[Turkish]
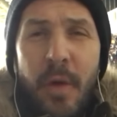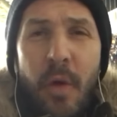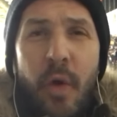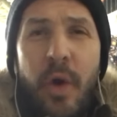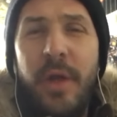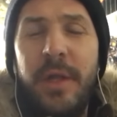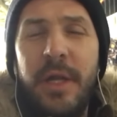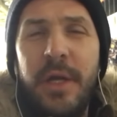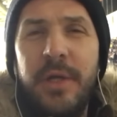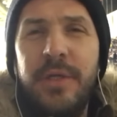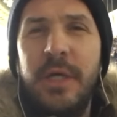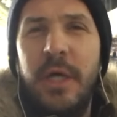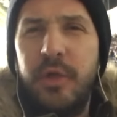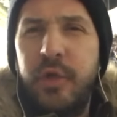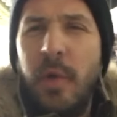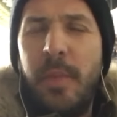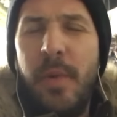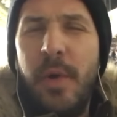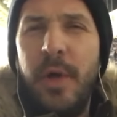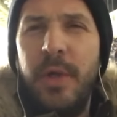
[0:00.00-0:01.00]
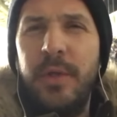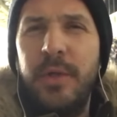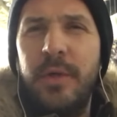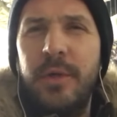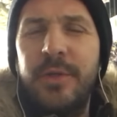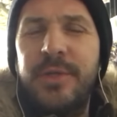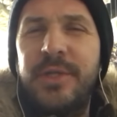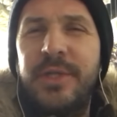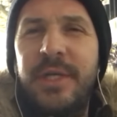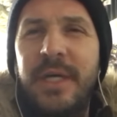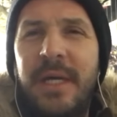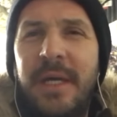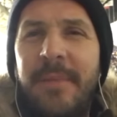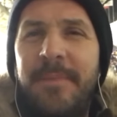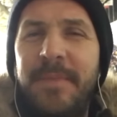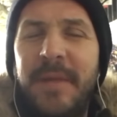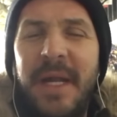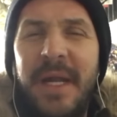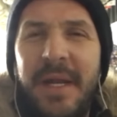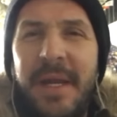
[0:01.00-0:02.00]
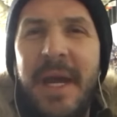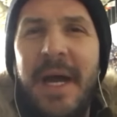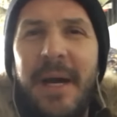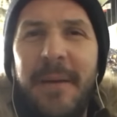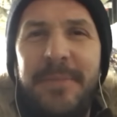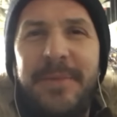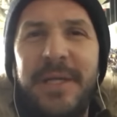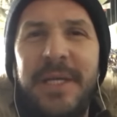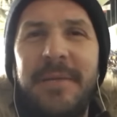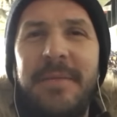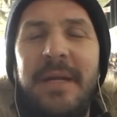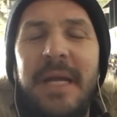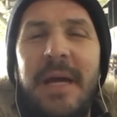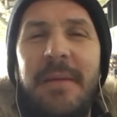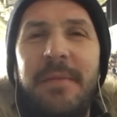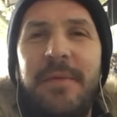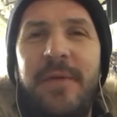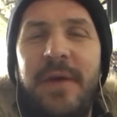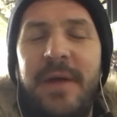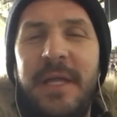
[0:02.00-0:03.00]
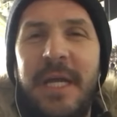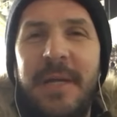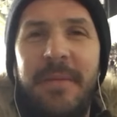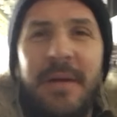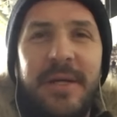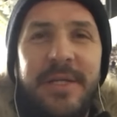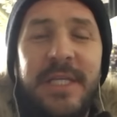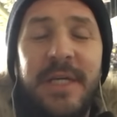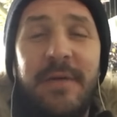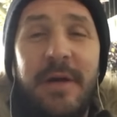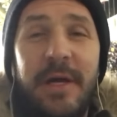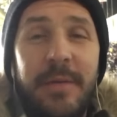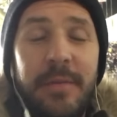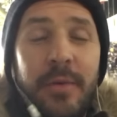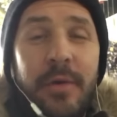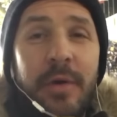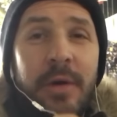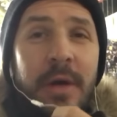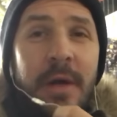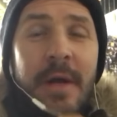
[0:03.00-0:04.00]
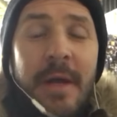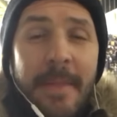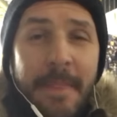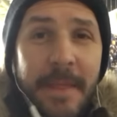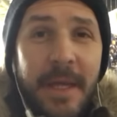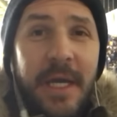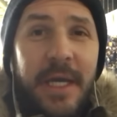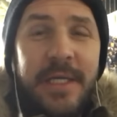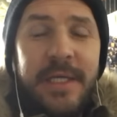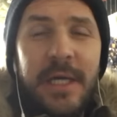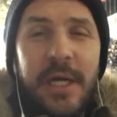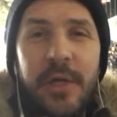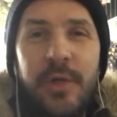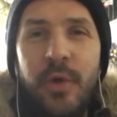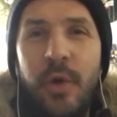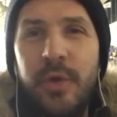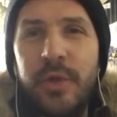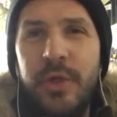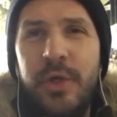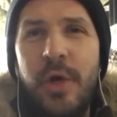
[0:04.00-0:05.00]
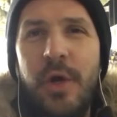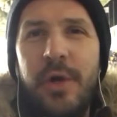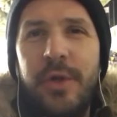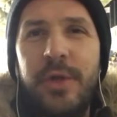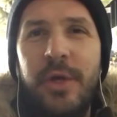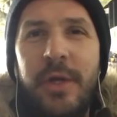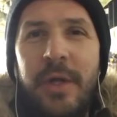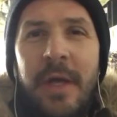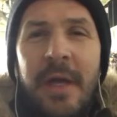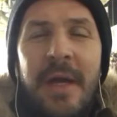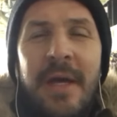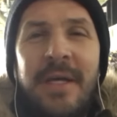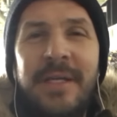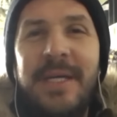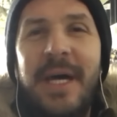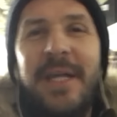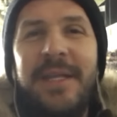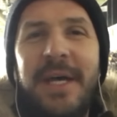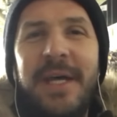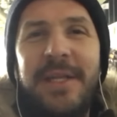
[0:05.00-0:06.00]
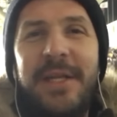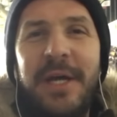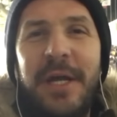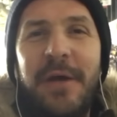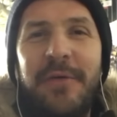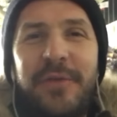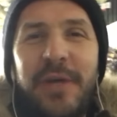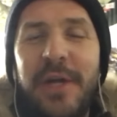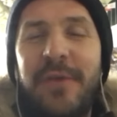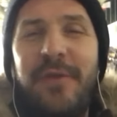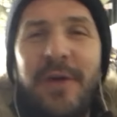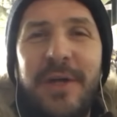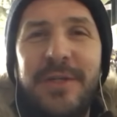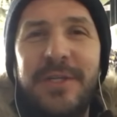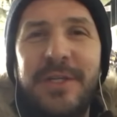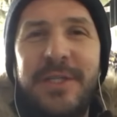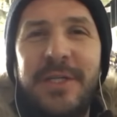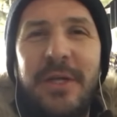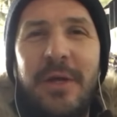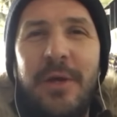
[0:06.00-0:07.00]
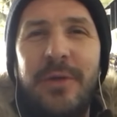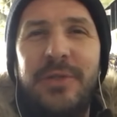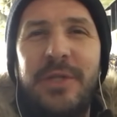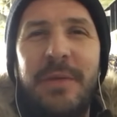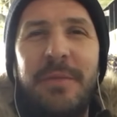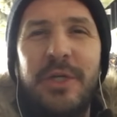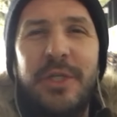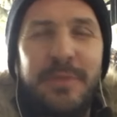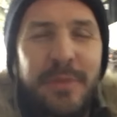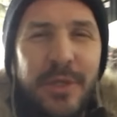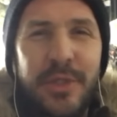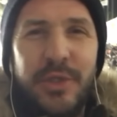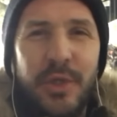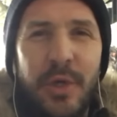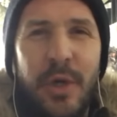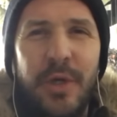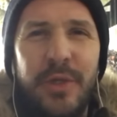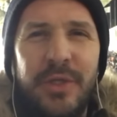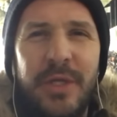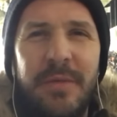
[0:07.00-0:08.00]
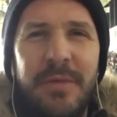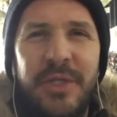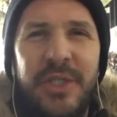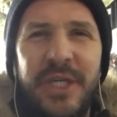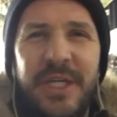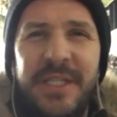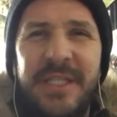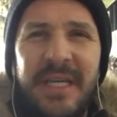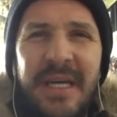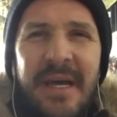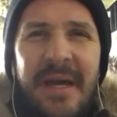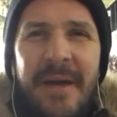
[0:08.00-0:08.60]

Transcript: O kadar güzel top oynuyoruz ki hani ne yaptığını bilen bir Fenerbahçe var bu ilk yarıda onu gördük. Zaten taraftar fazlasıyla özlemiş. Biz çok özlemişiz.